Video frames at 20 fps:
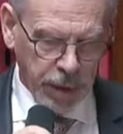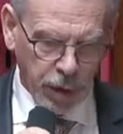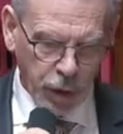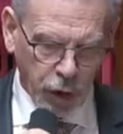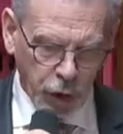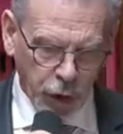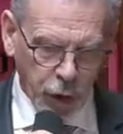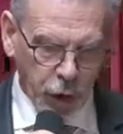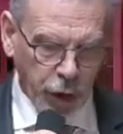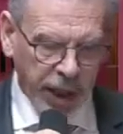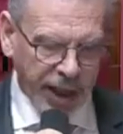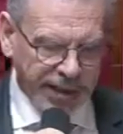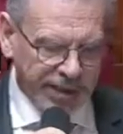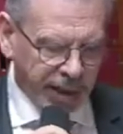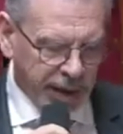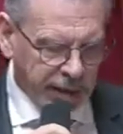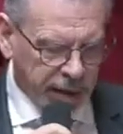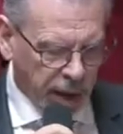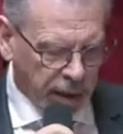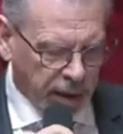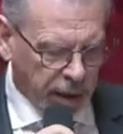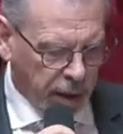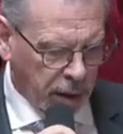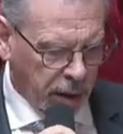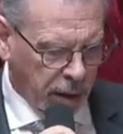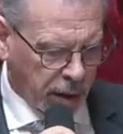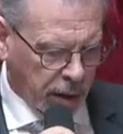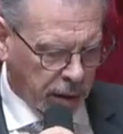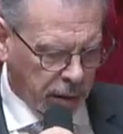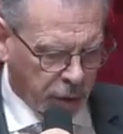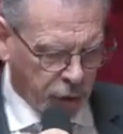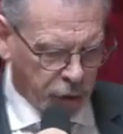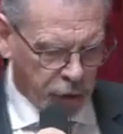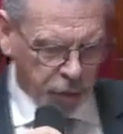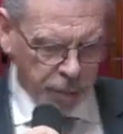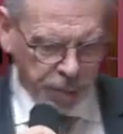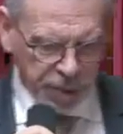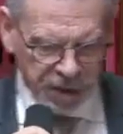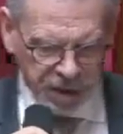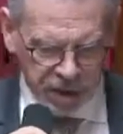Donc le 431, donc
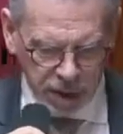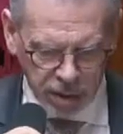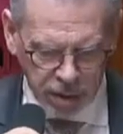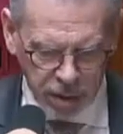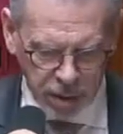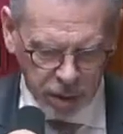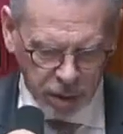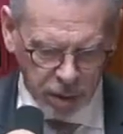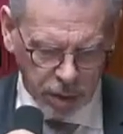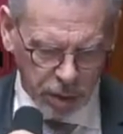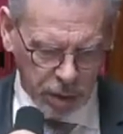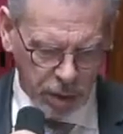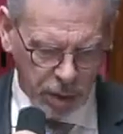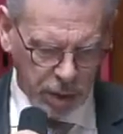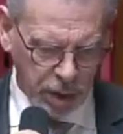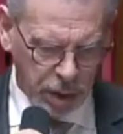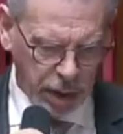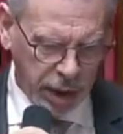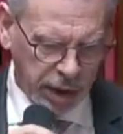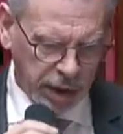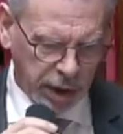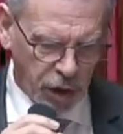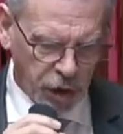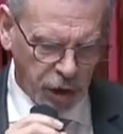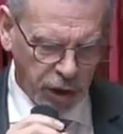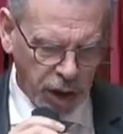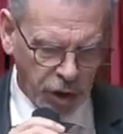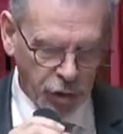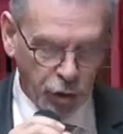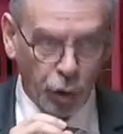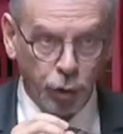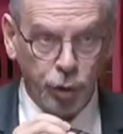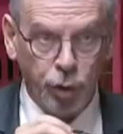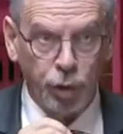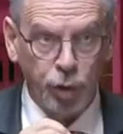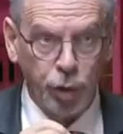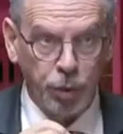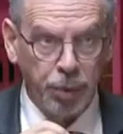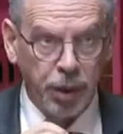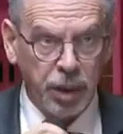je précise que la tranche d'âge
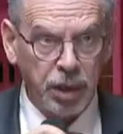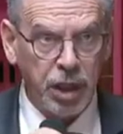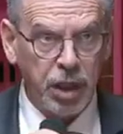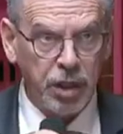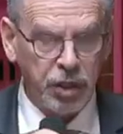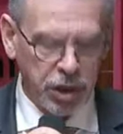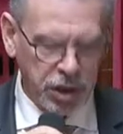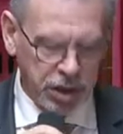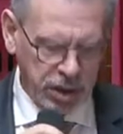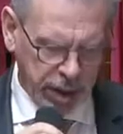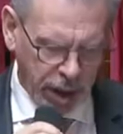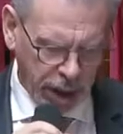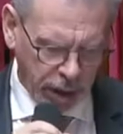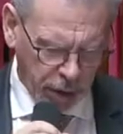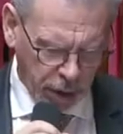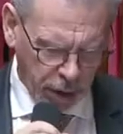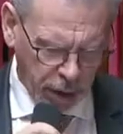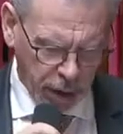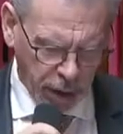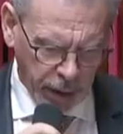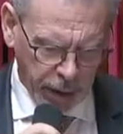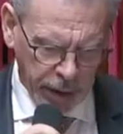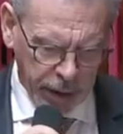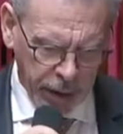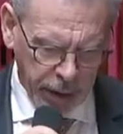retenue par le législateur